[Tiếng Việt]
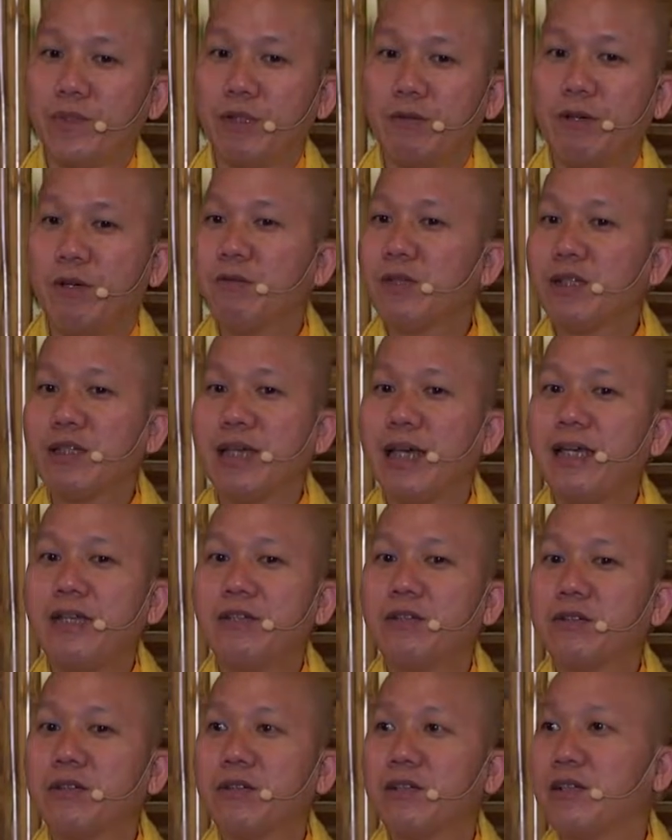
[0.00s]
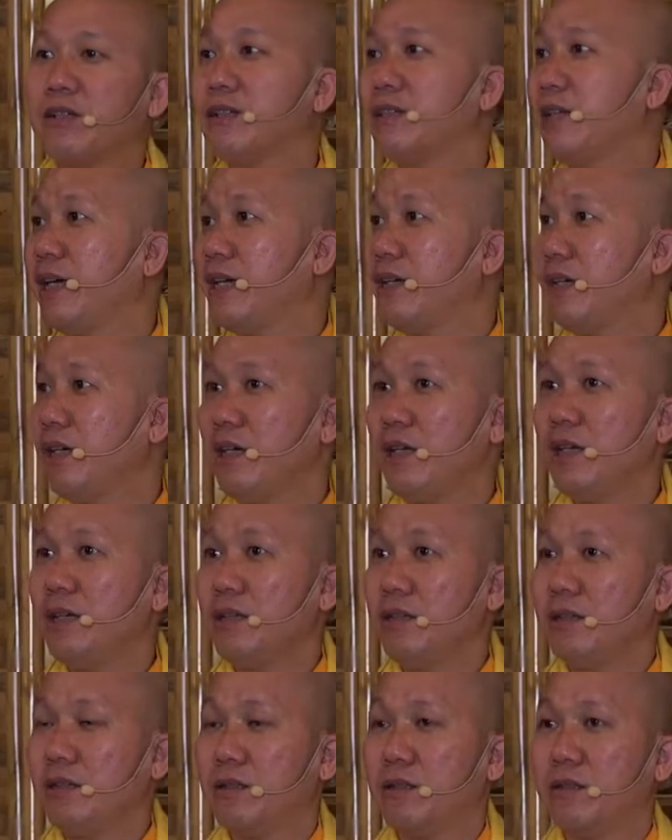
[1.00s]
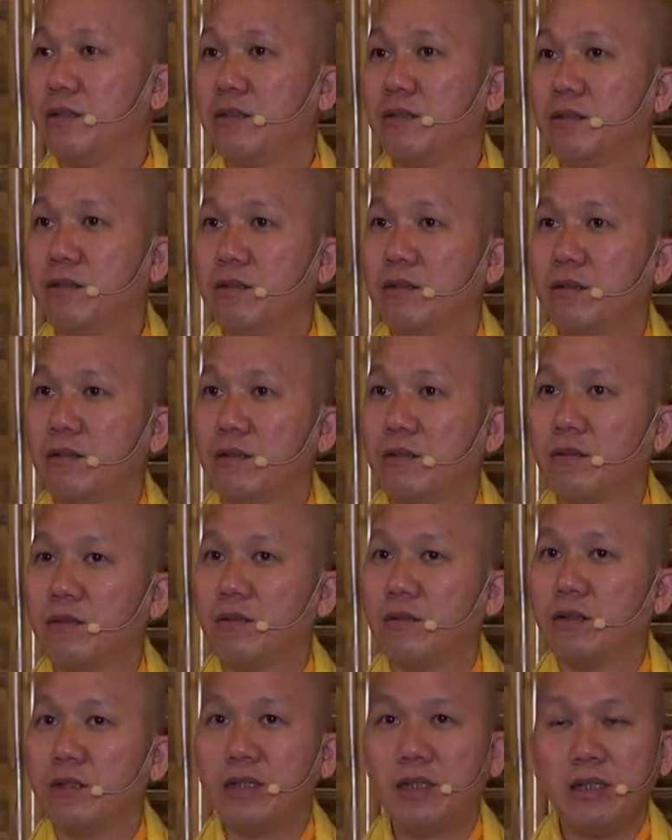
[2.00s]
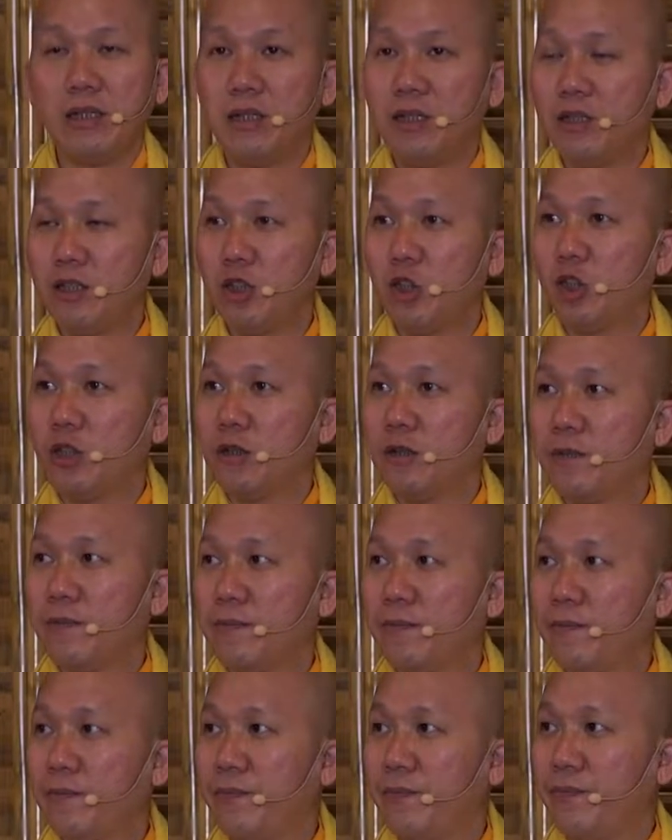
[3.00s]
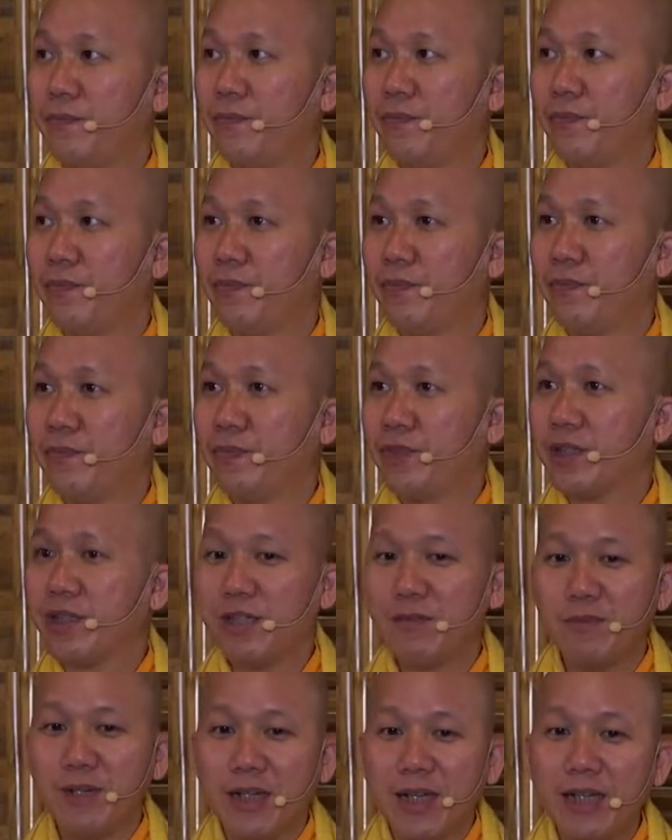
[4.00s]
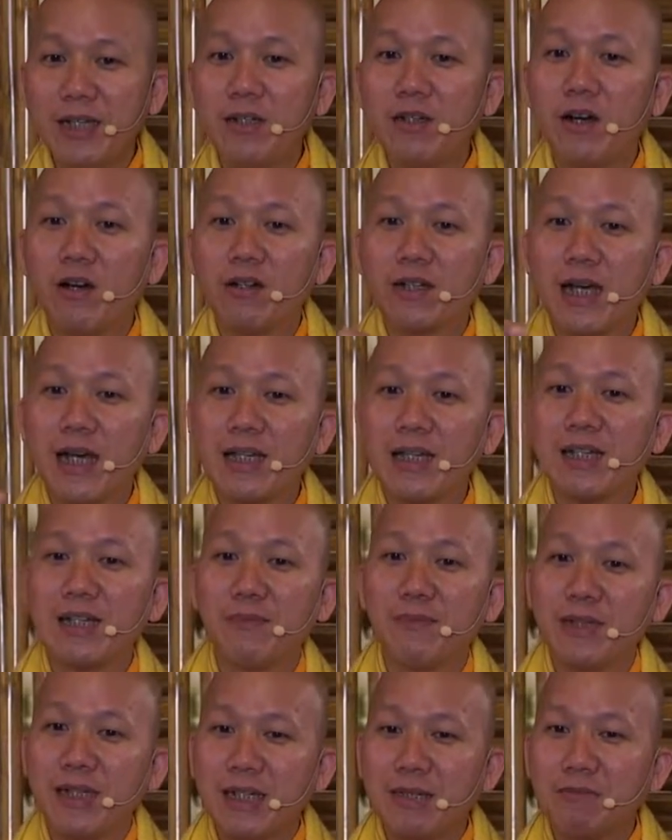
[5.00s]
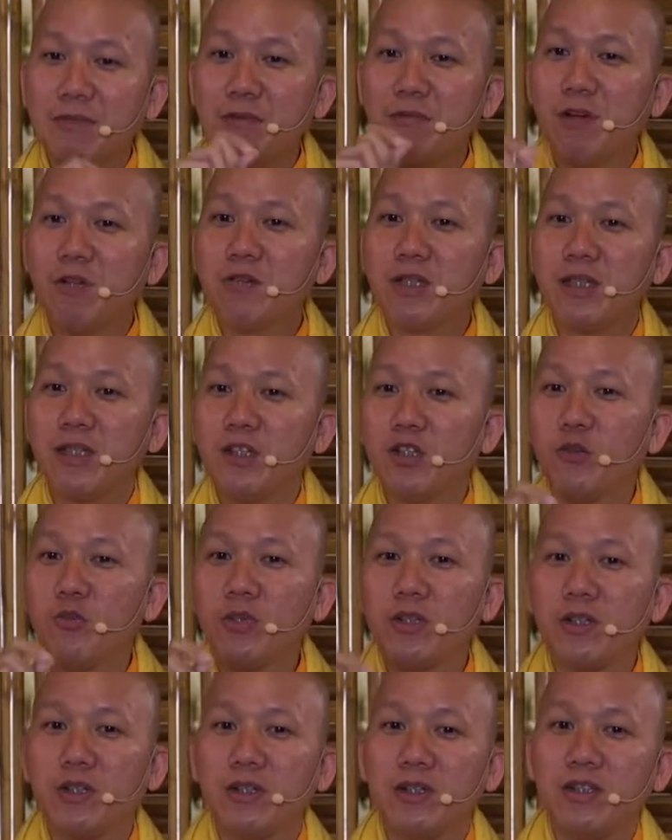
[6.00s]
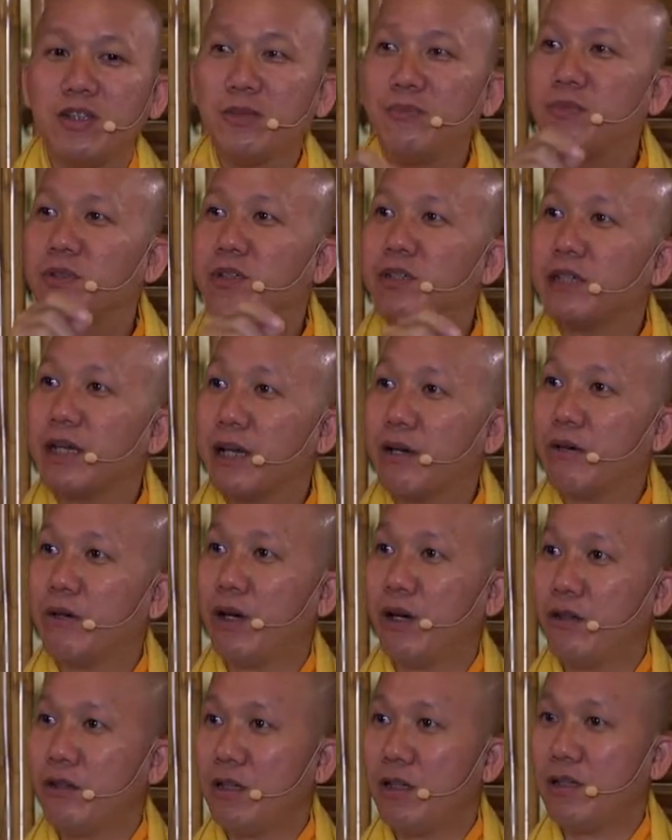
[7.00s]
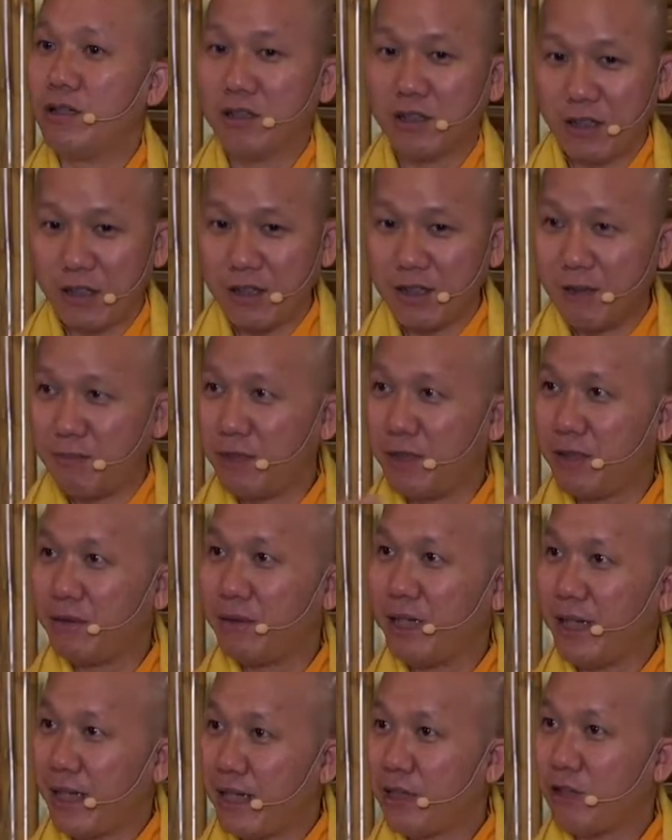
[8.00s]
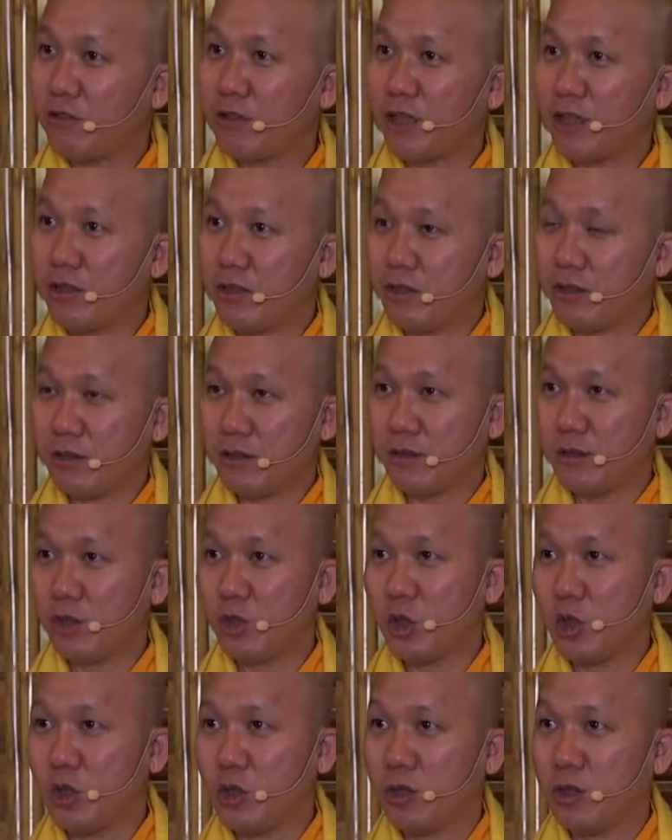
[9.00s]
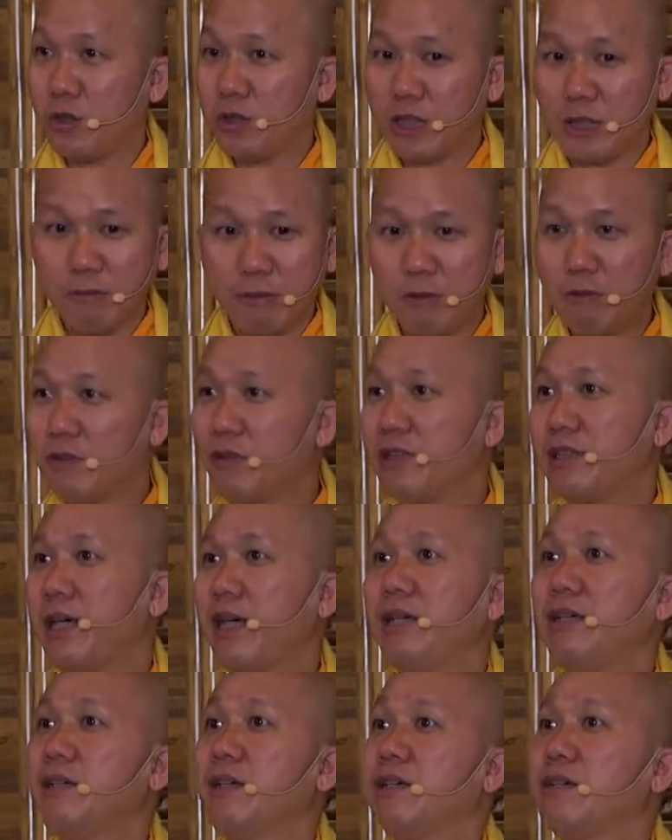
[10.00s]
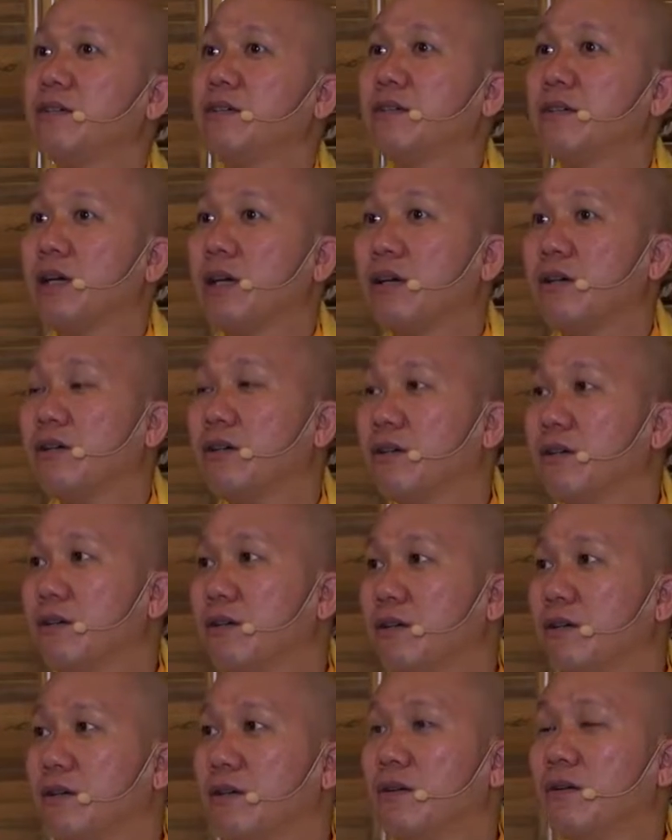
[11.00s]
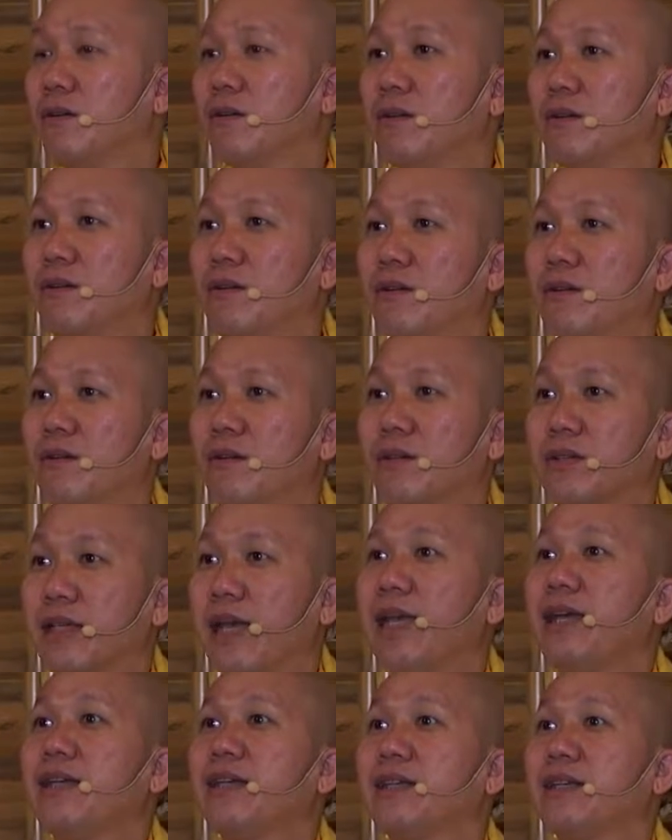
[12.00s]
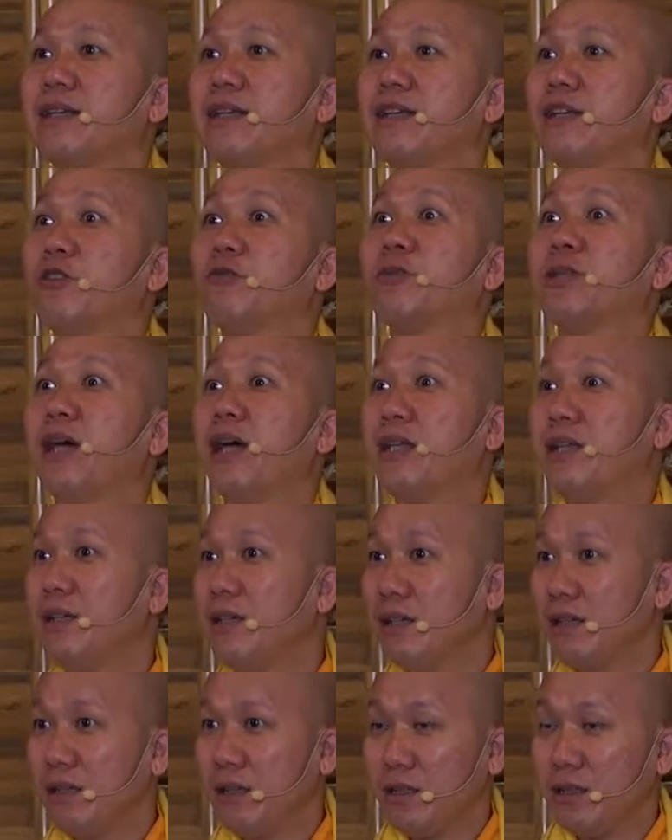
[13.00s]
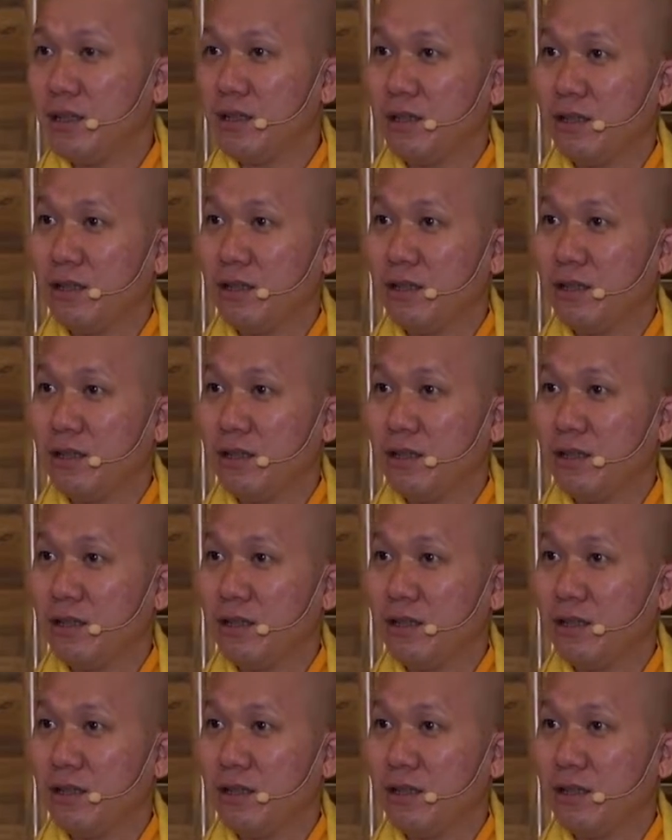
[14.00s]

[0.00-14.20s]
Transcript: thì mà nó cháy vô đó rồi nó cháy hết nó cháy hết cho nên mình lấy đồ ra đó là mình nên đi bố thí cúng dường để giúp người nghèo khổ đó đó là mình lấy đồ ra trước rồi máu nó cháy hết rồi sao cháy hết là, là lúc chết á